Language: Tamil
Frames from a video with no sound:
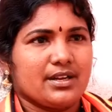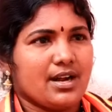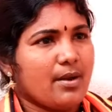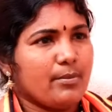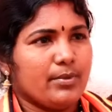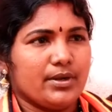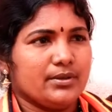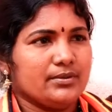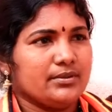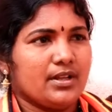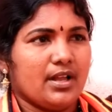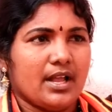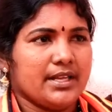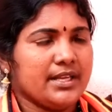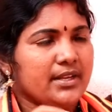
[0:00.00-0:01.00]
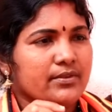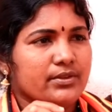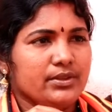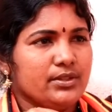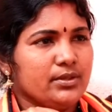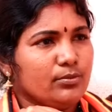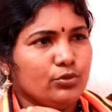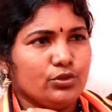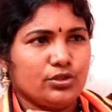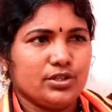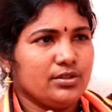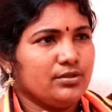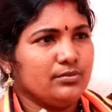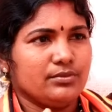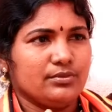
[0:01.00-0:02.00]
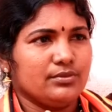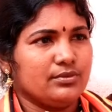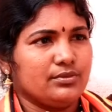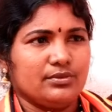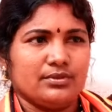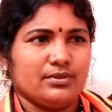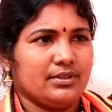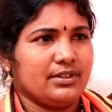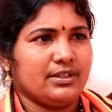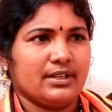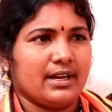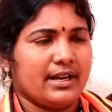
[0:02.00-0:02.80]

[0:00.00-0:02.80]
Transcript: கிராமம் அங்கே வந்து முற்றிலும் இது